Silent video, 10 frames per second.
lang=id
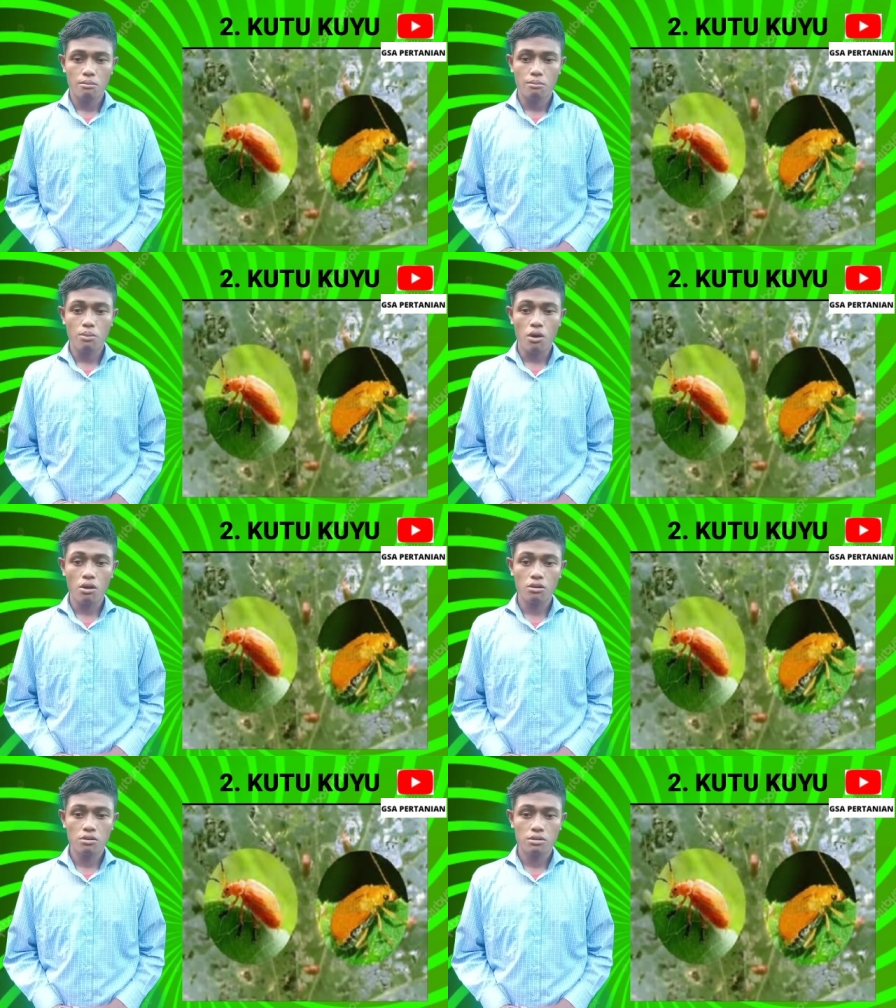
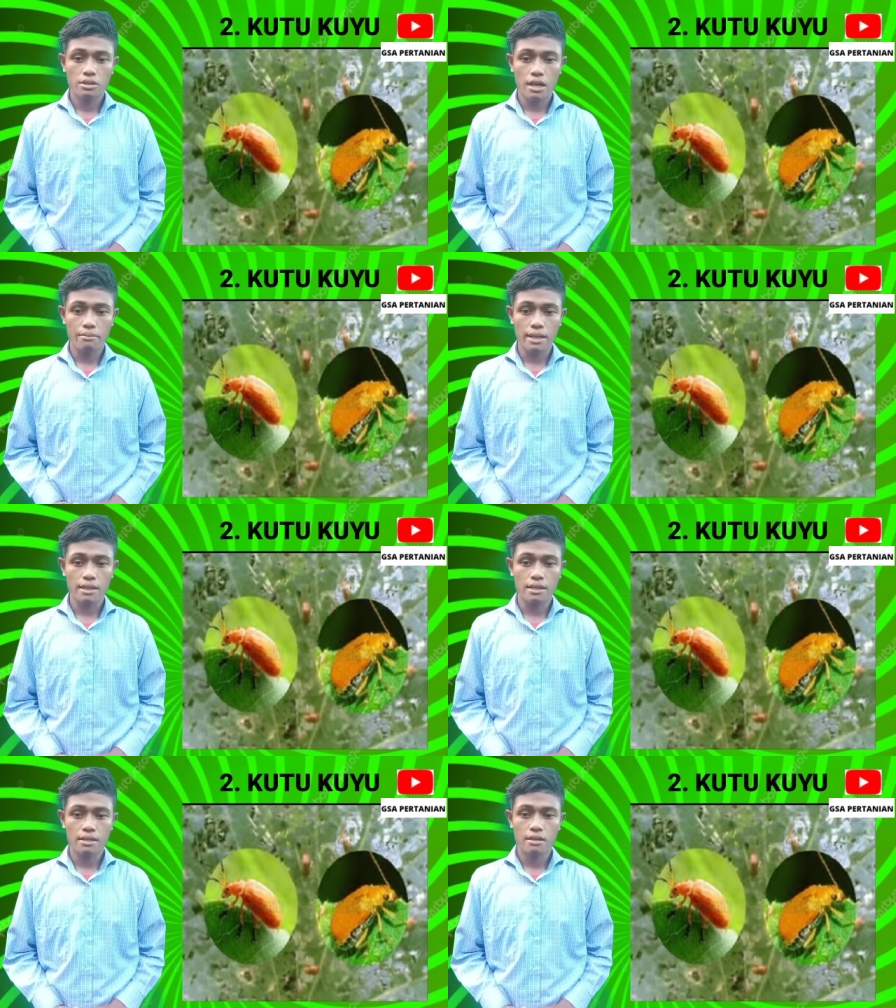bolong dan
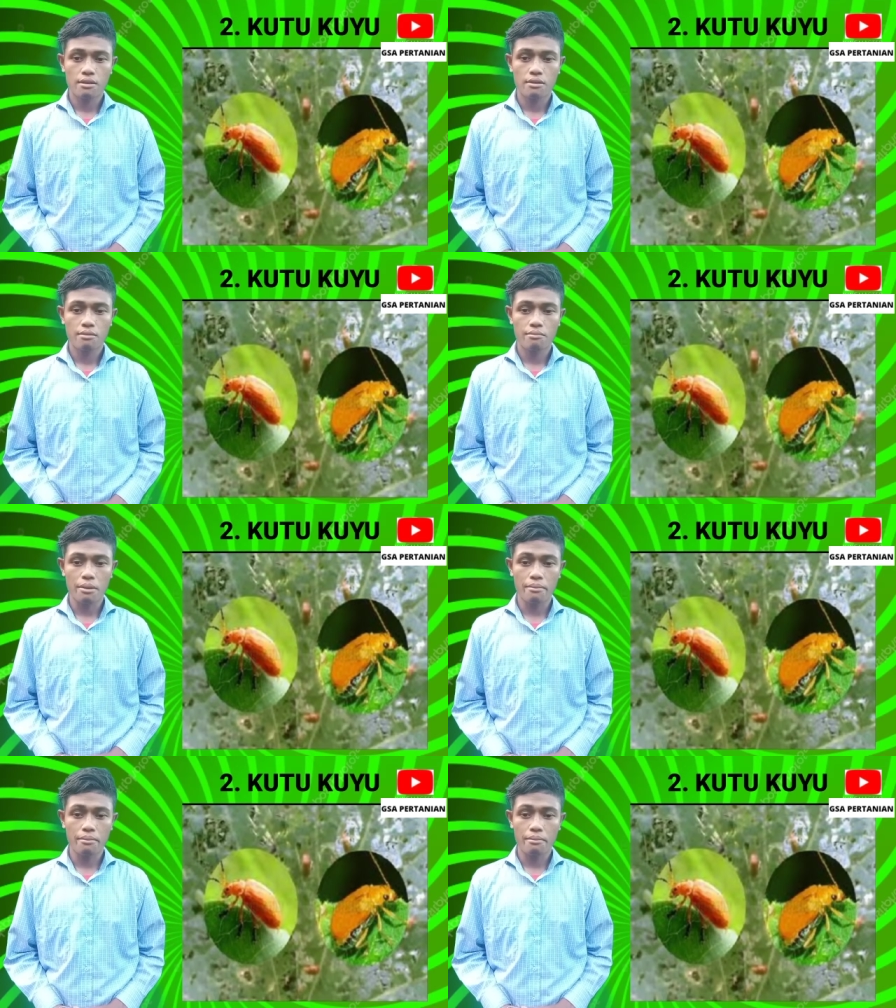mati,
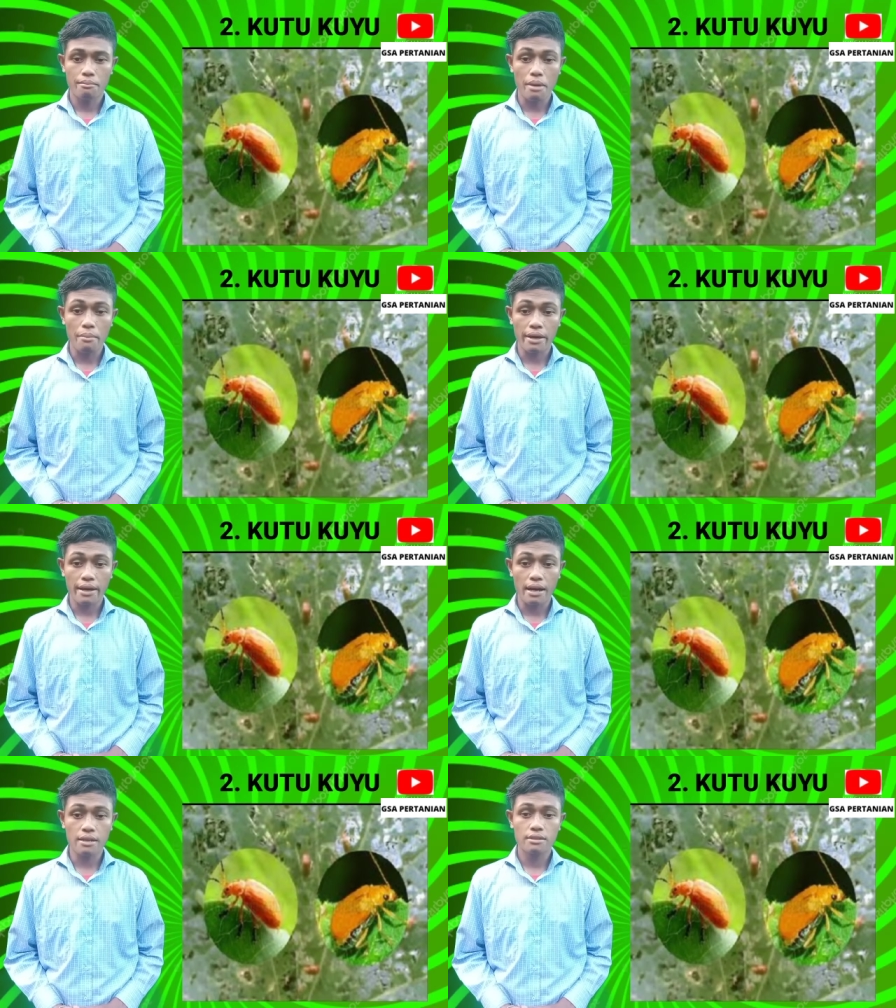Mem
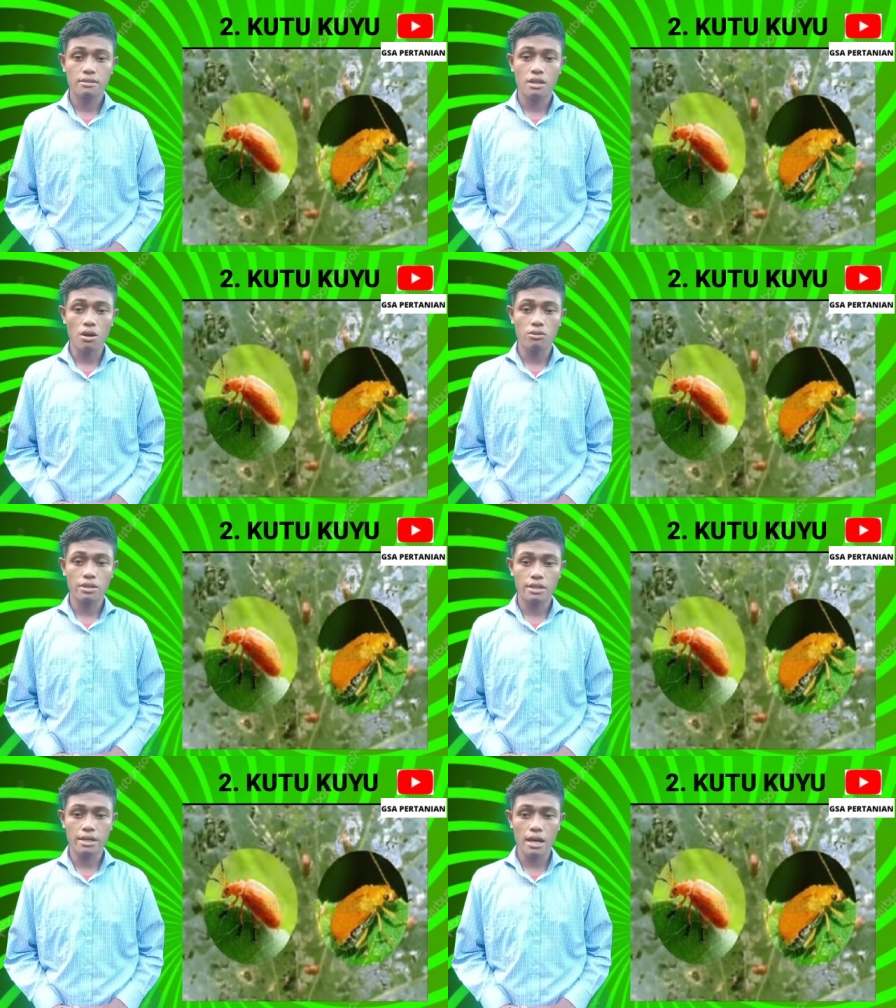memekan daun
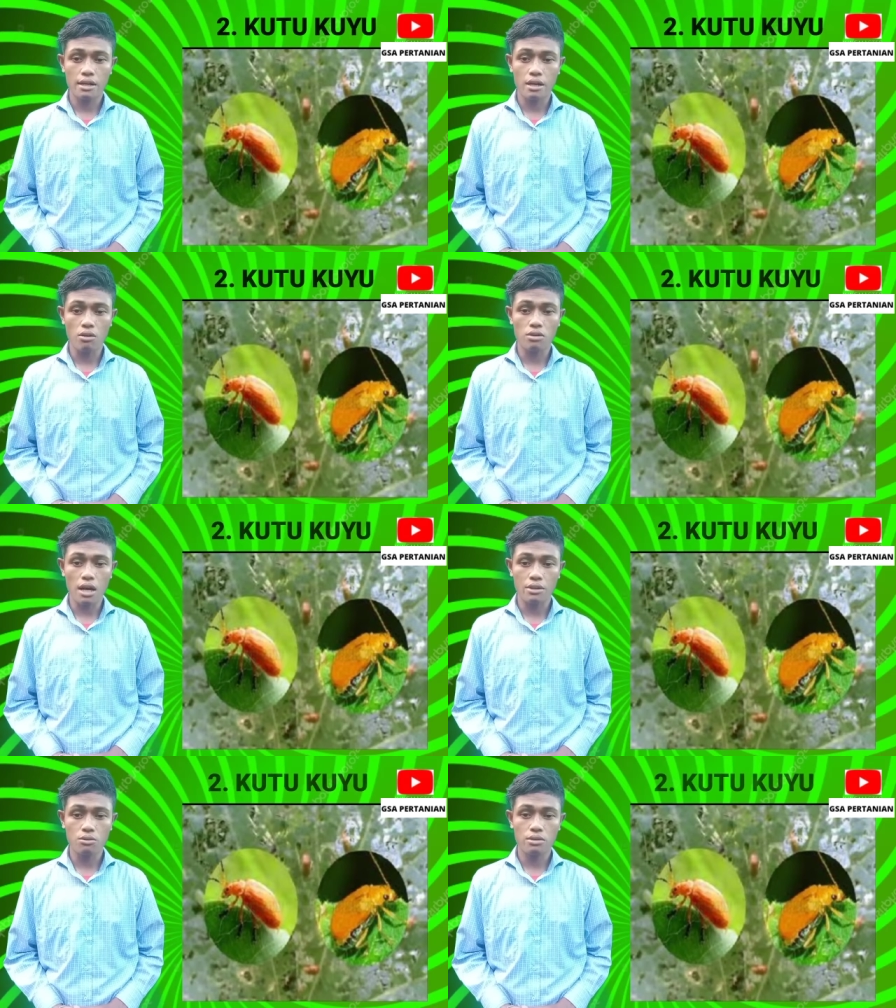hingga daun
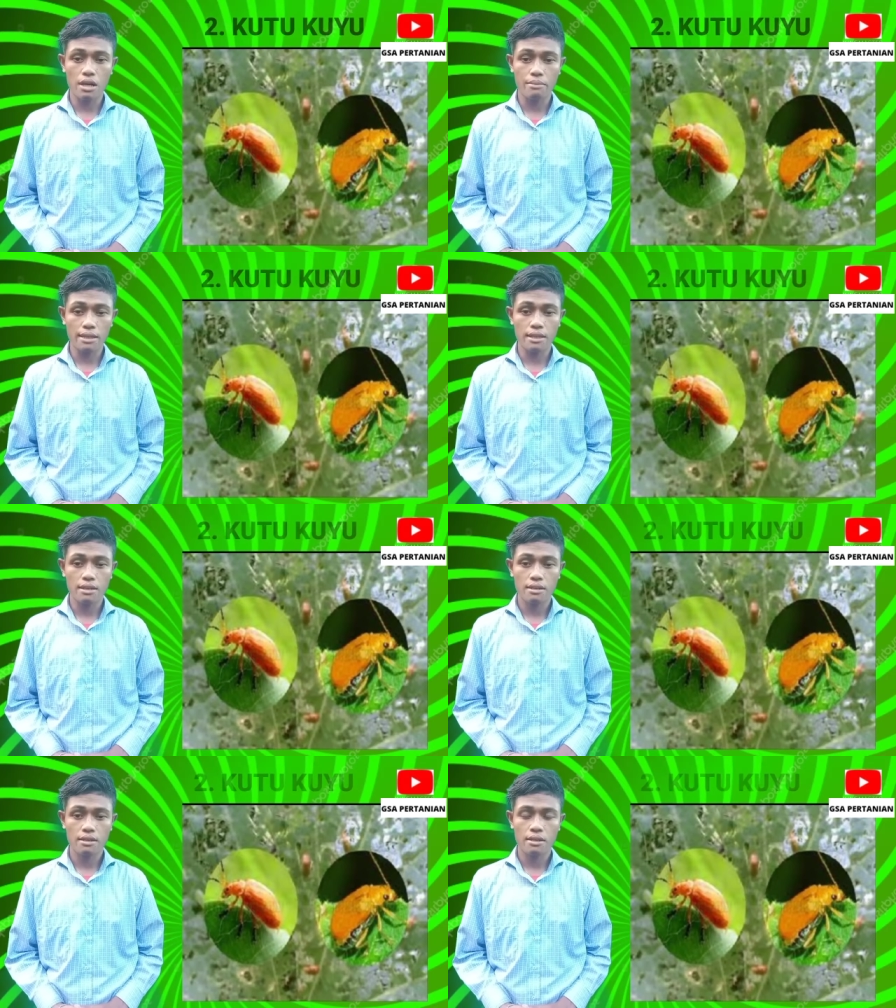layu dan mati.